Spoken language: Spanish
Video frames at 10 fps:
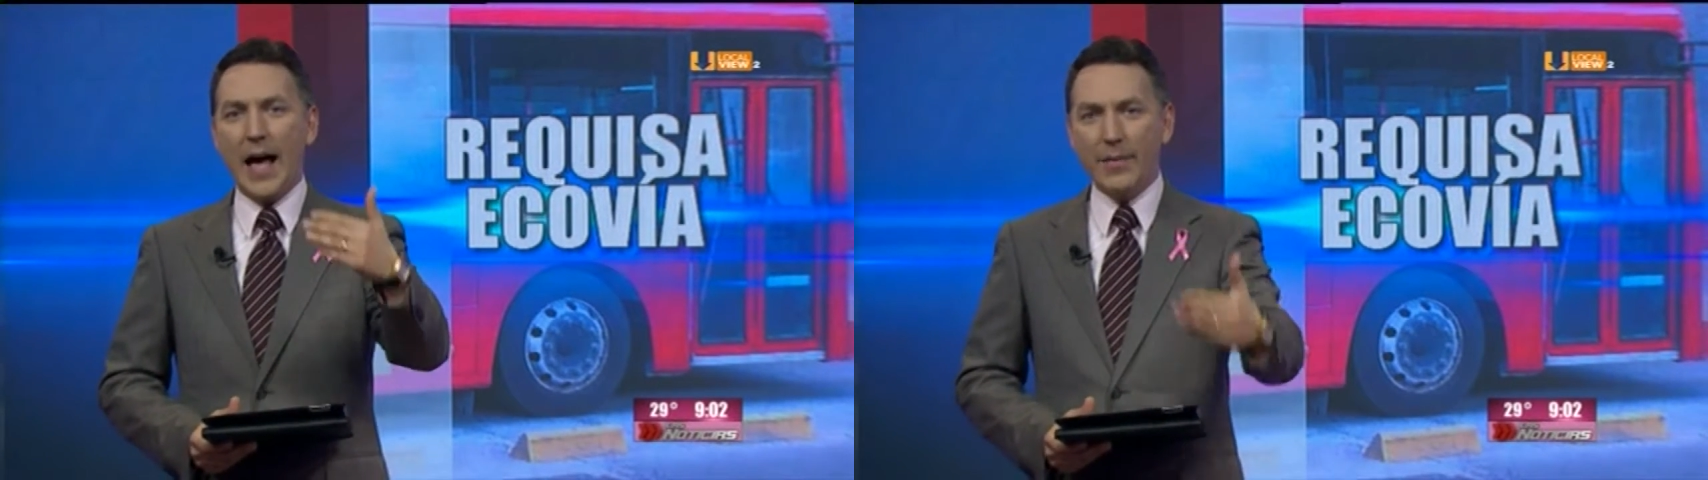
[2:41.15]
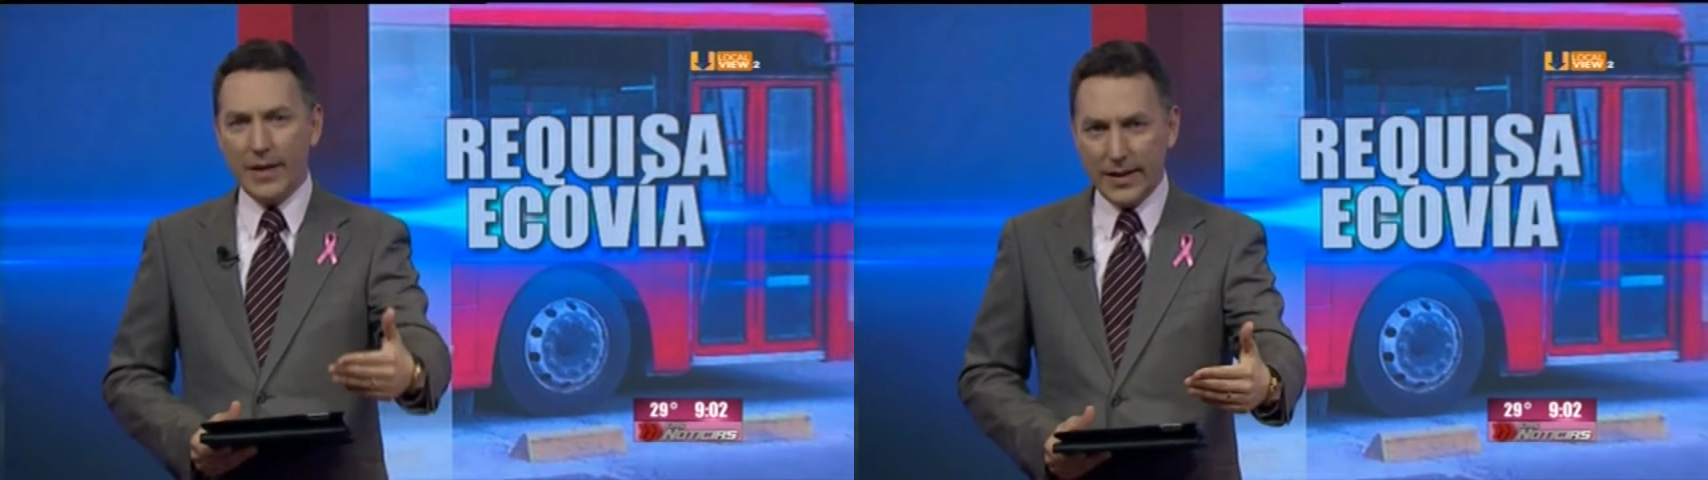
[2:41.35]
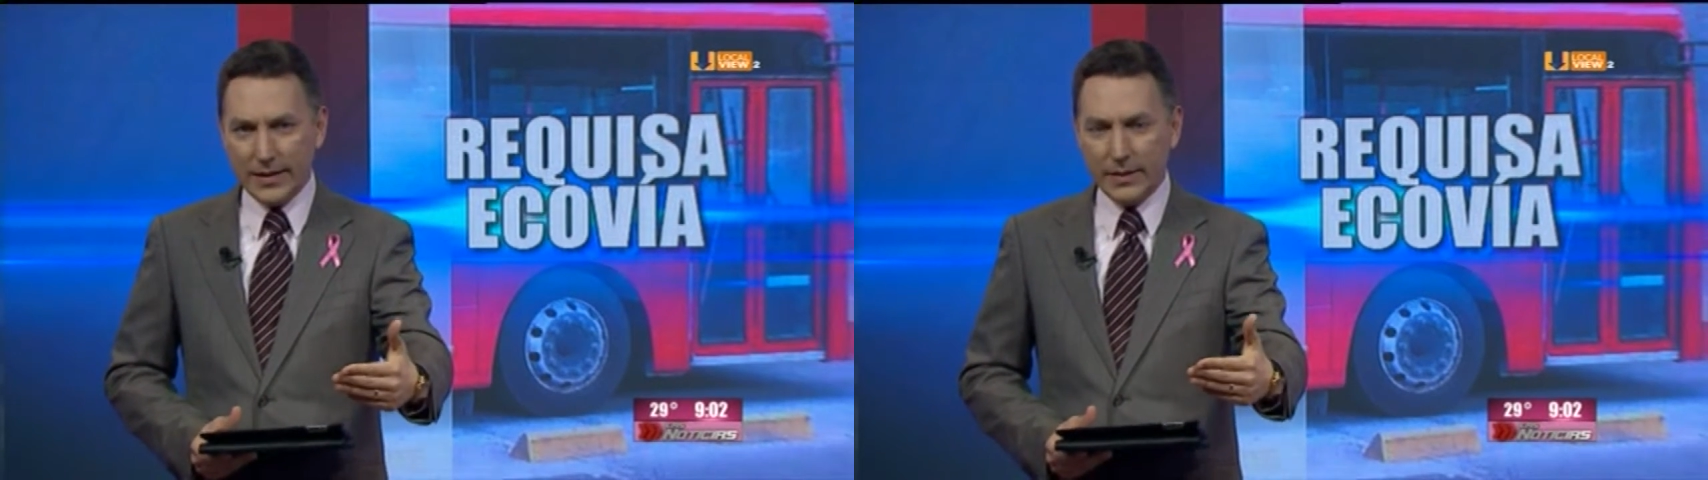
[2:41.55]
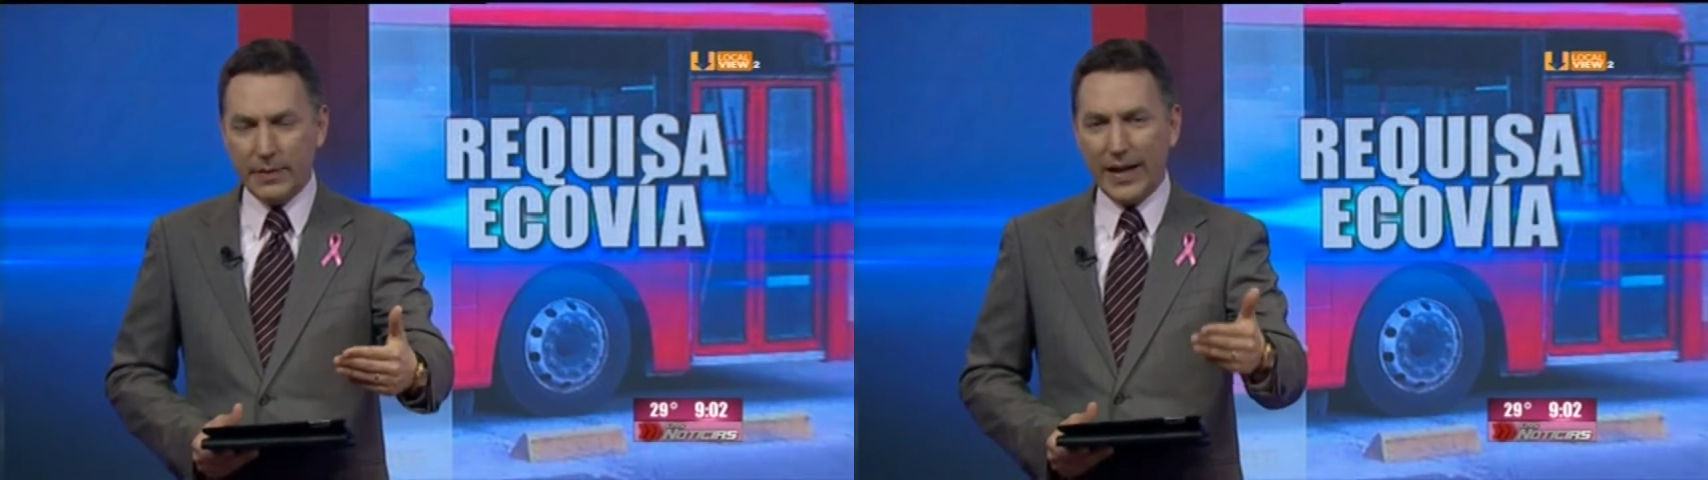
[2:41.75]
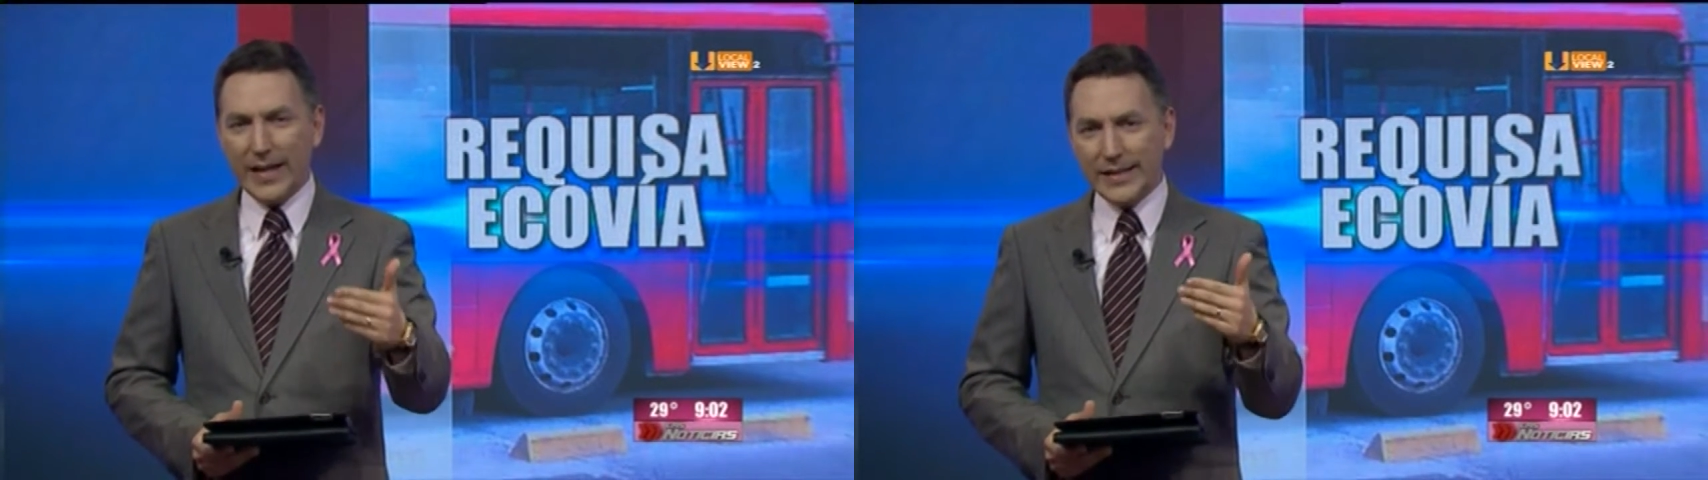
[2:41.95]
hábiles
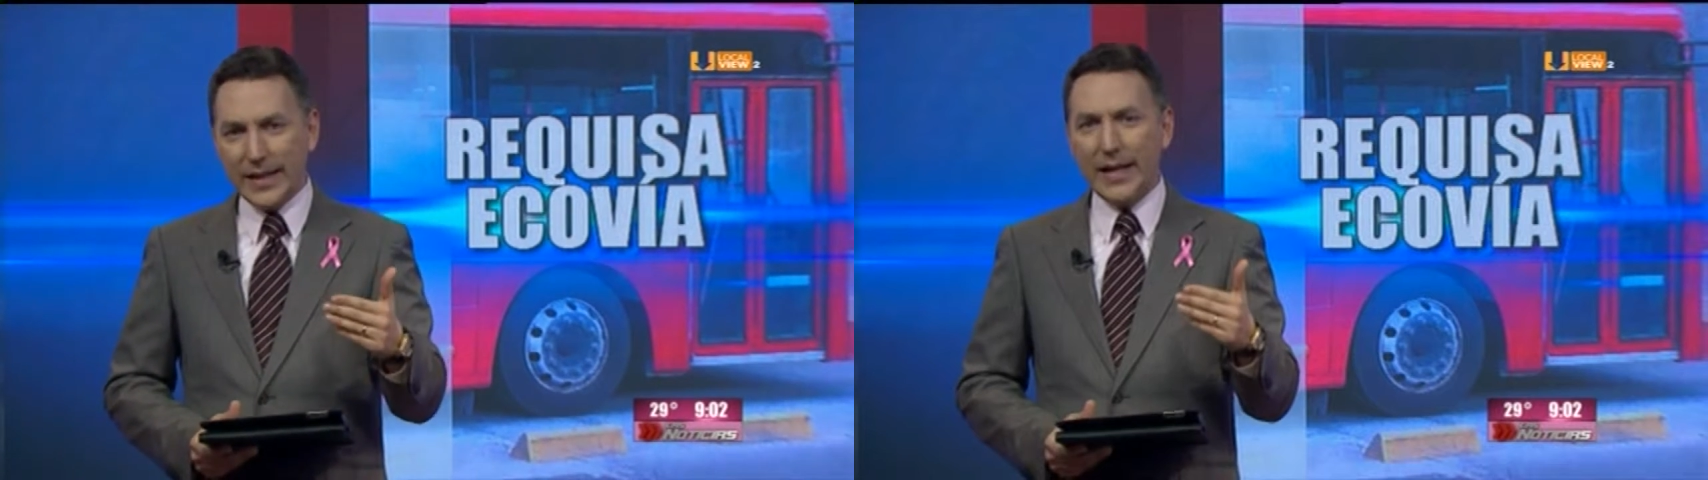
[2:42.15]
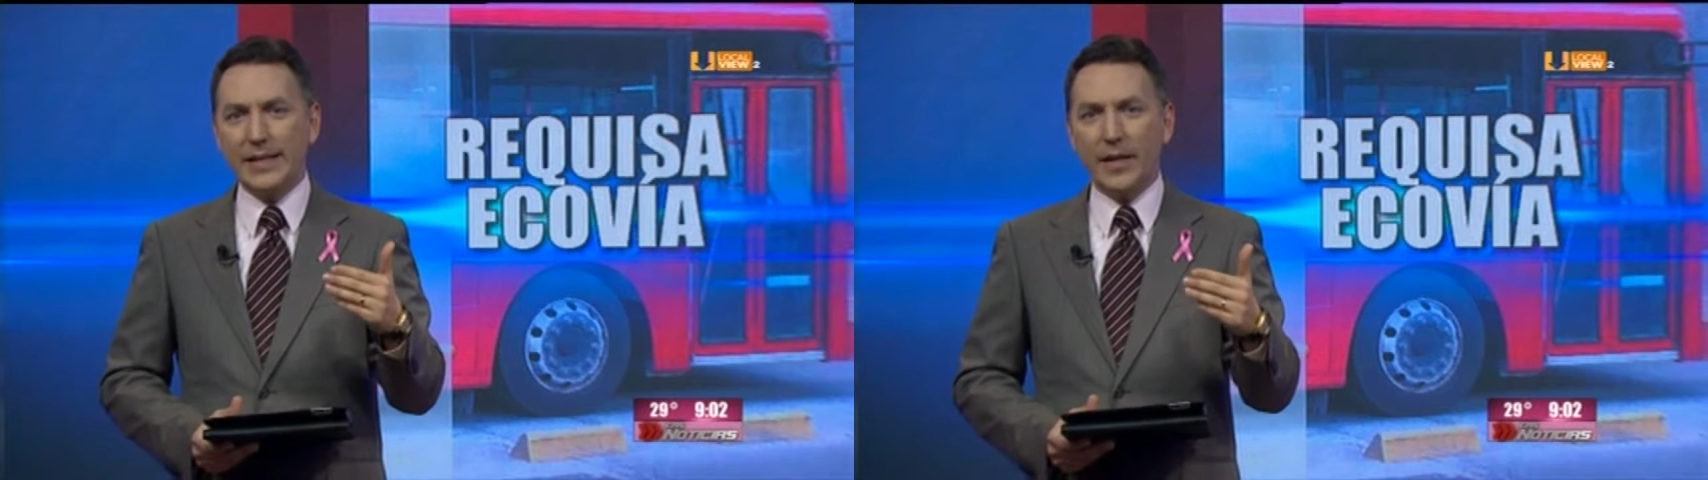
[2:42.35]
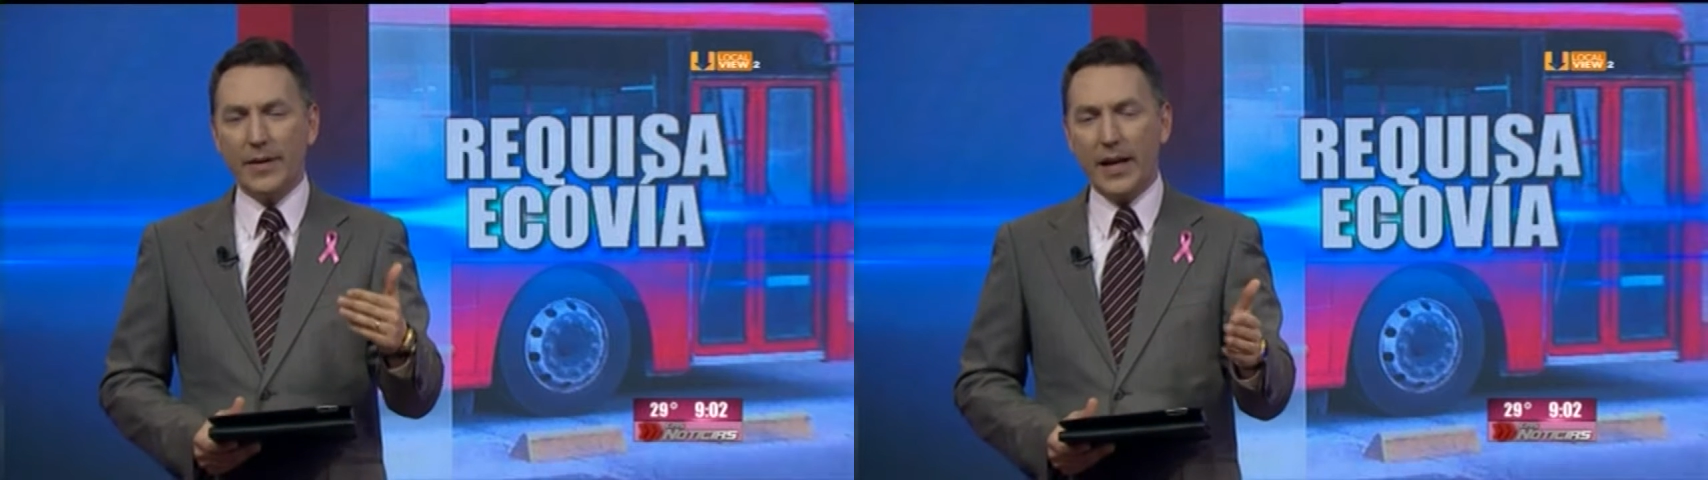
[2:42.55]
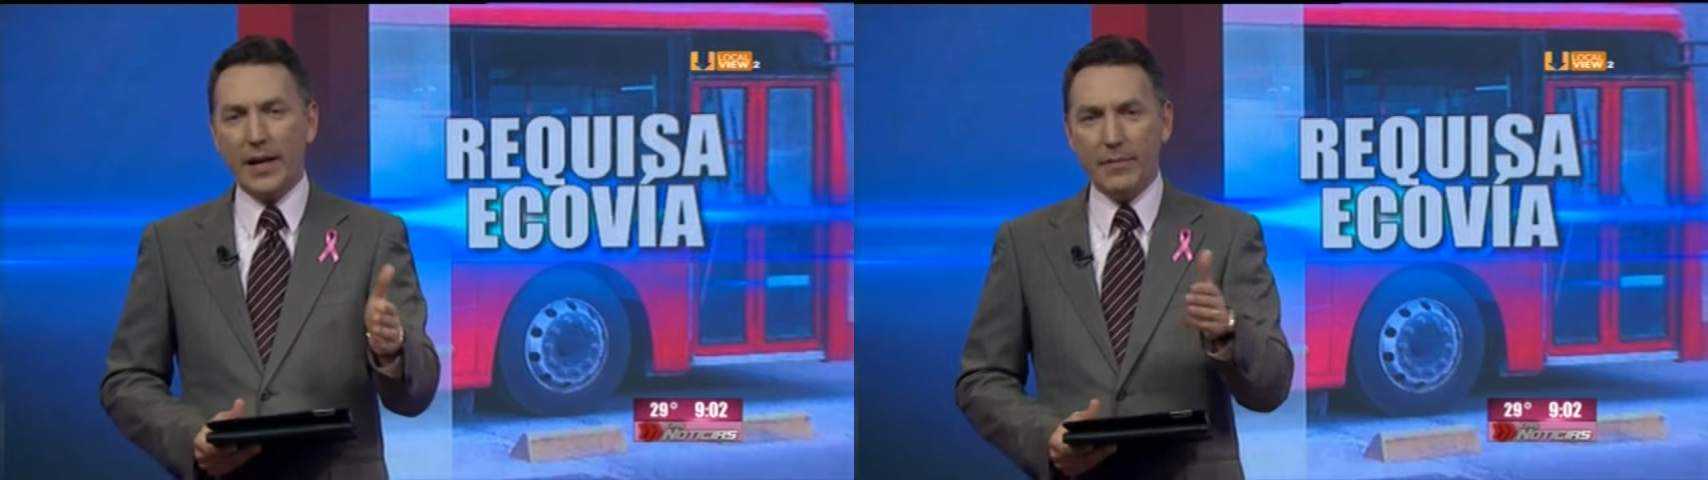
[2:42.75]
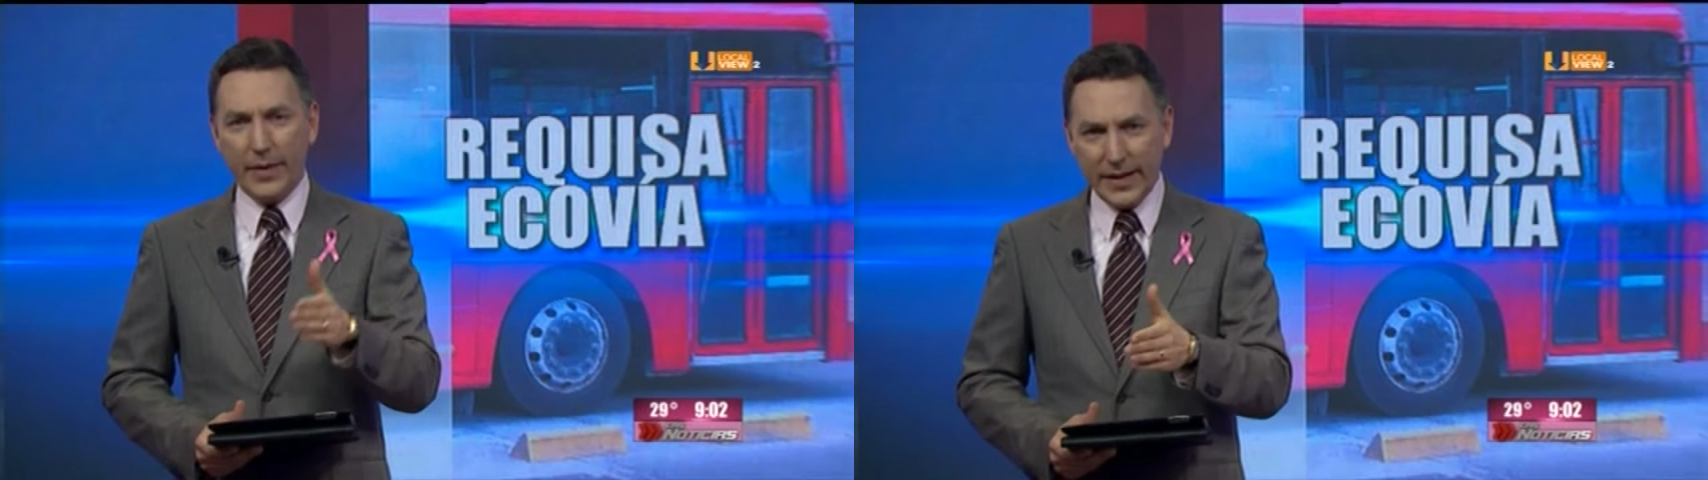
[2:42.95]
para hacerle saber a
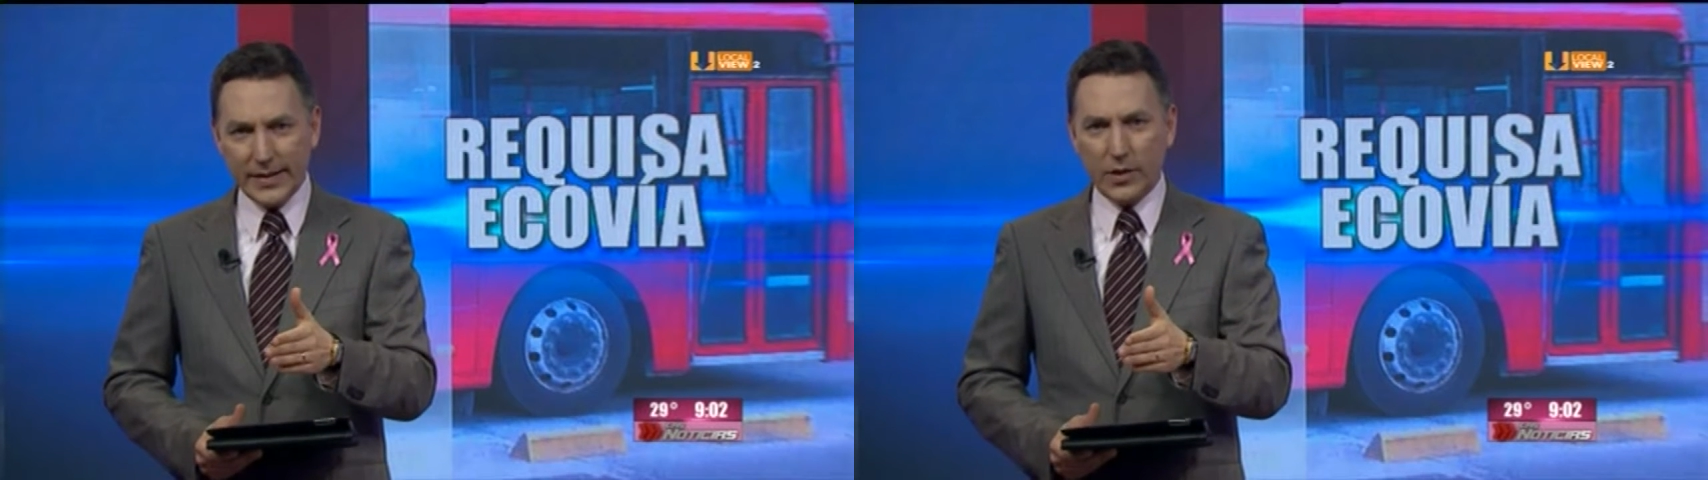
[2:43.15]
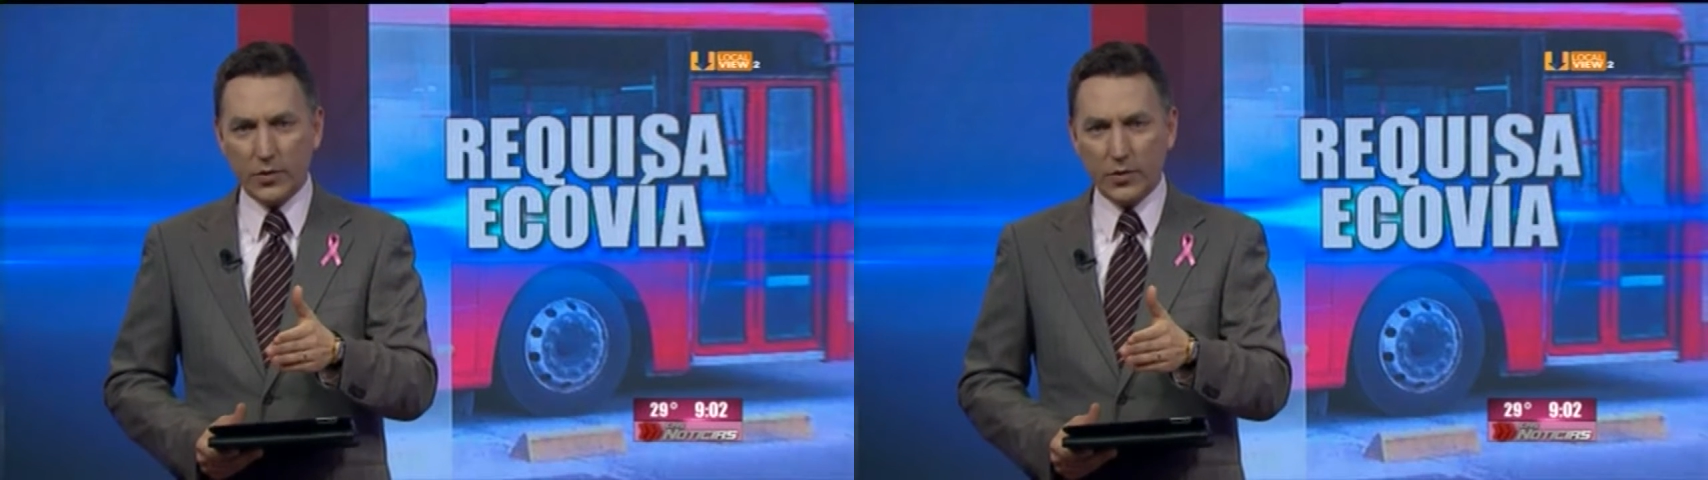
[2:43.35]
la empresa